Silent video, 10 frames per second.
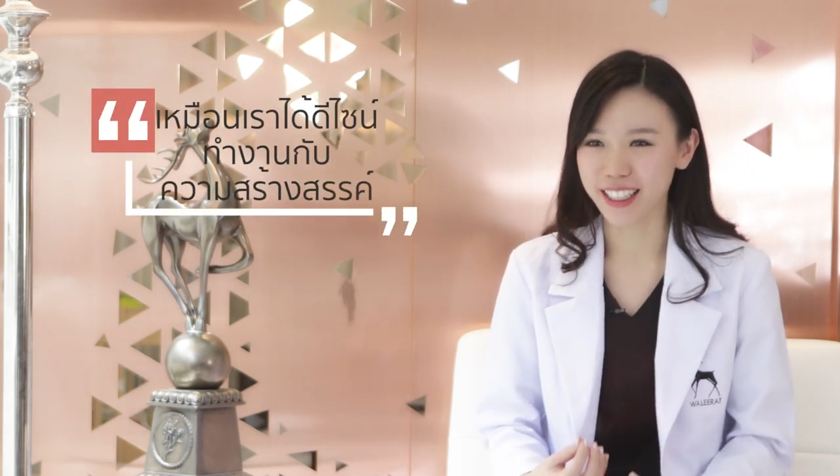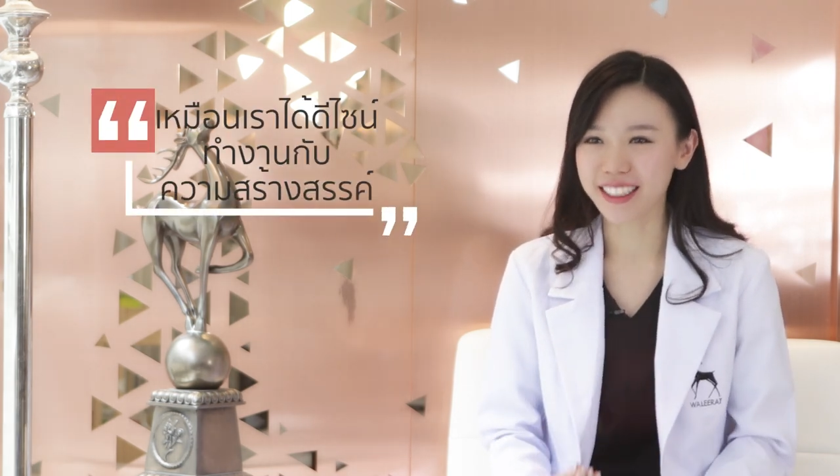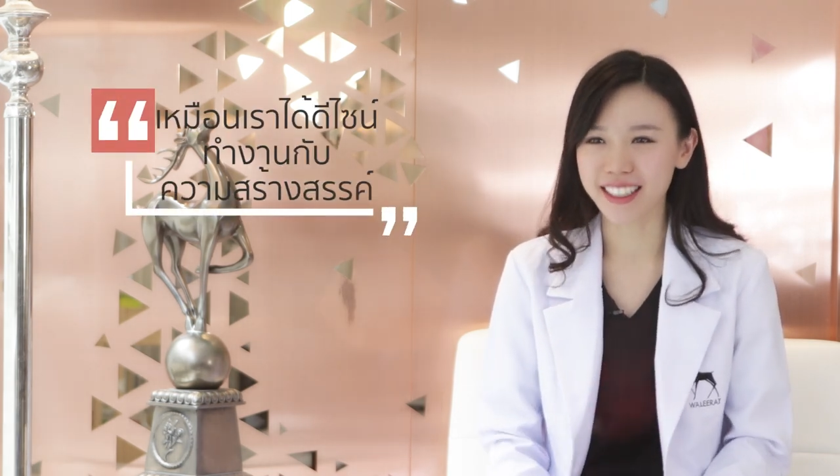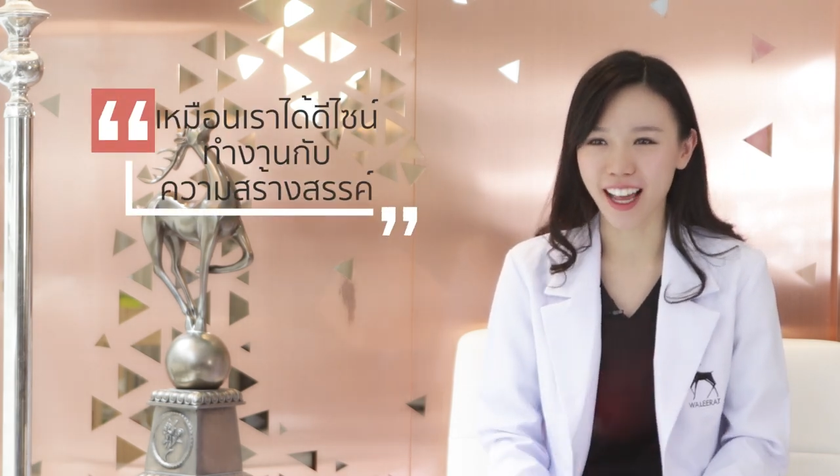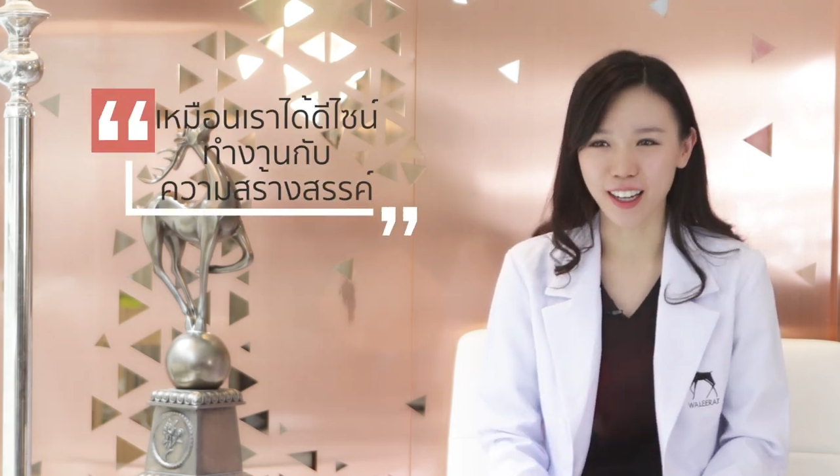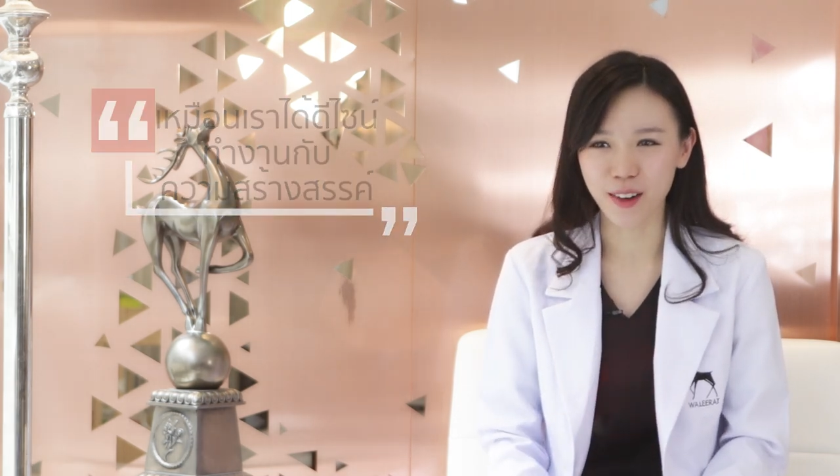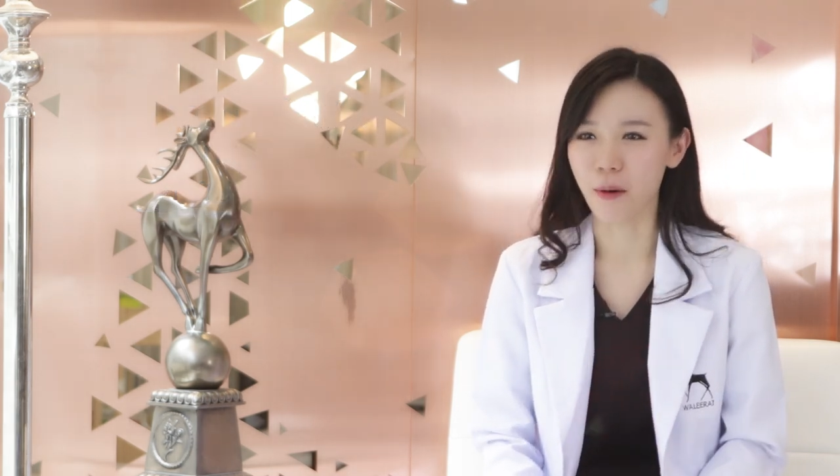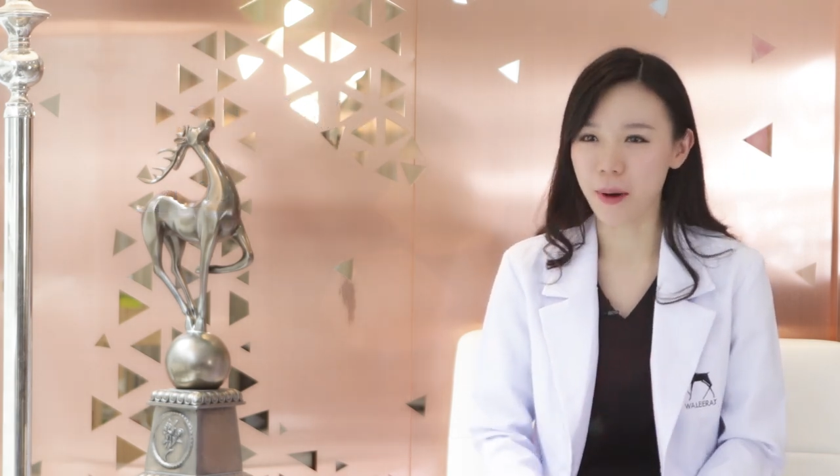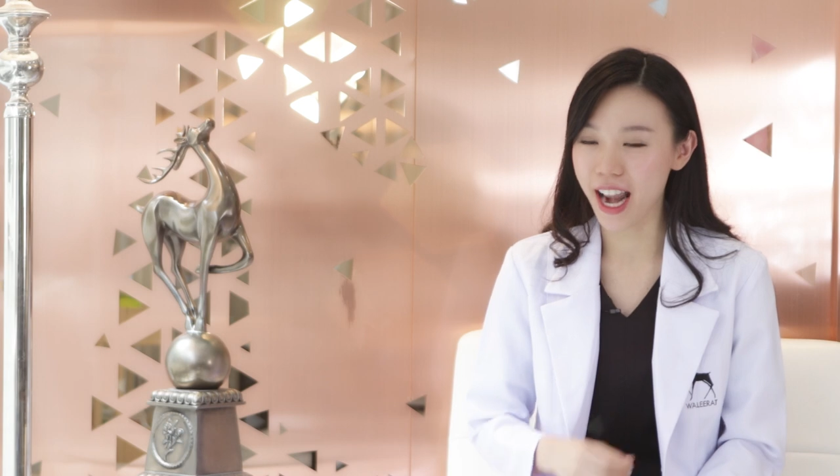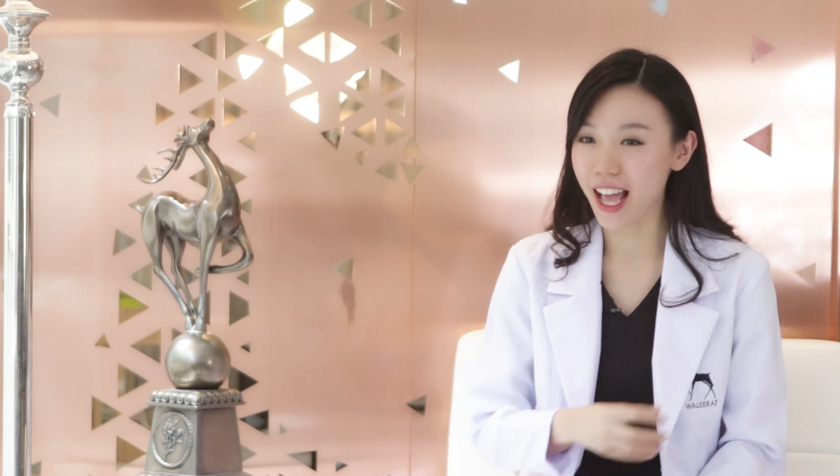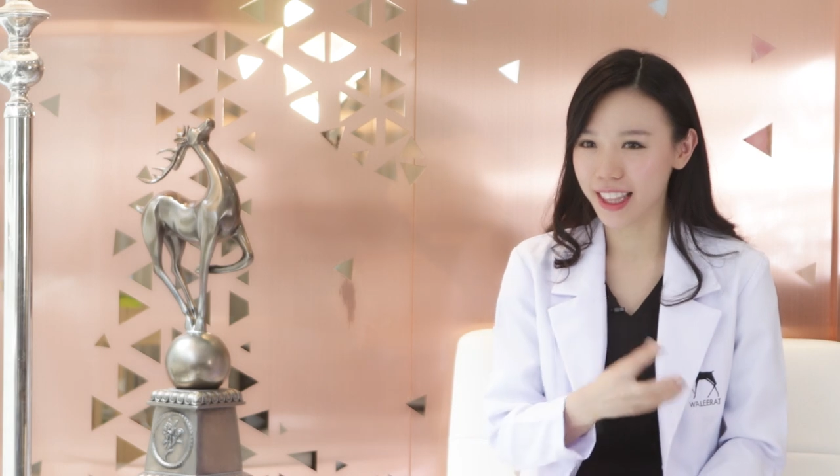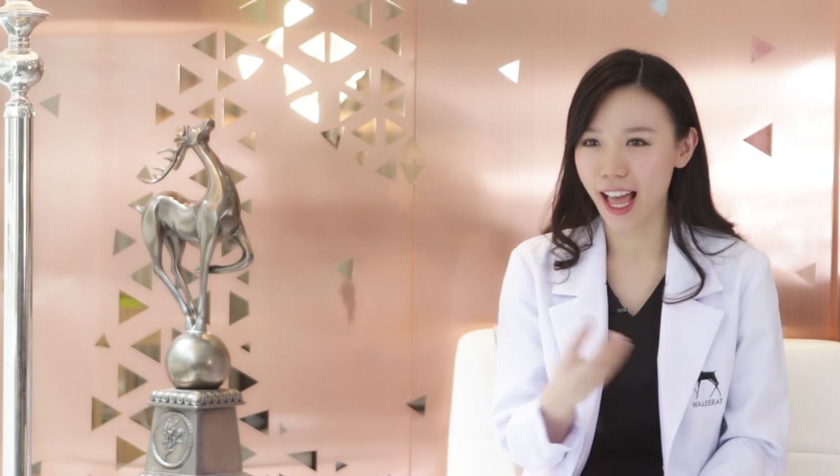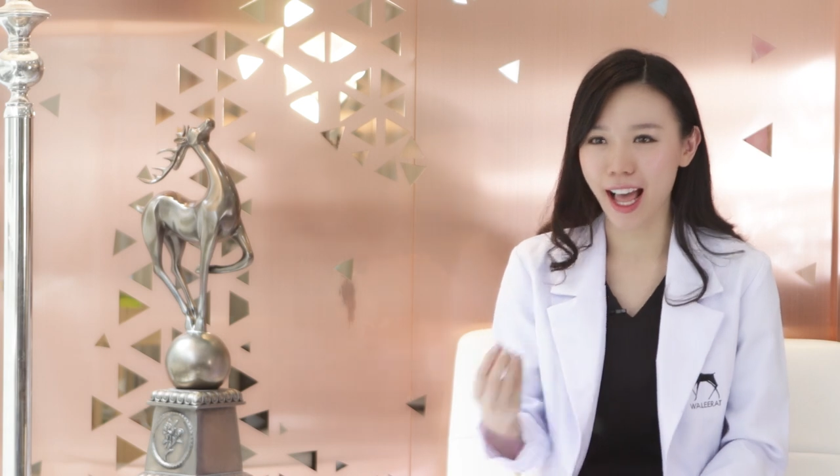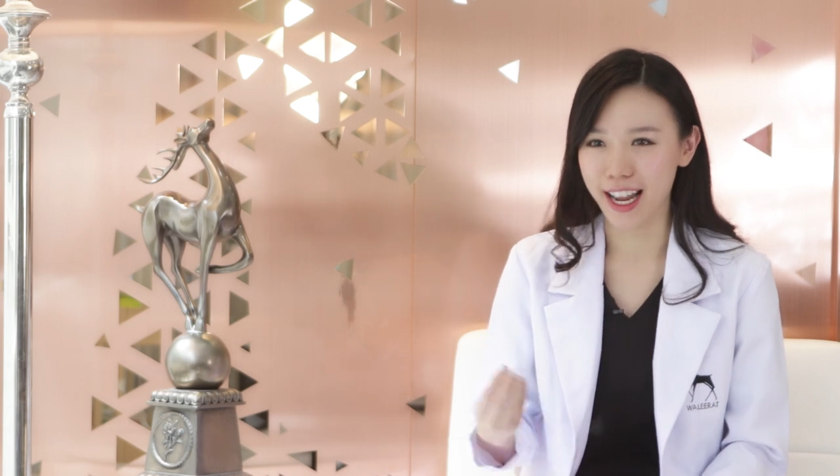สร้างสรรค์แล้วแต่ว่าหน้าตา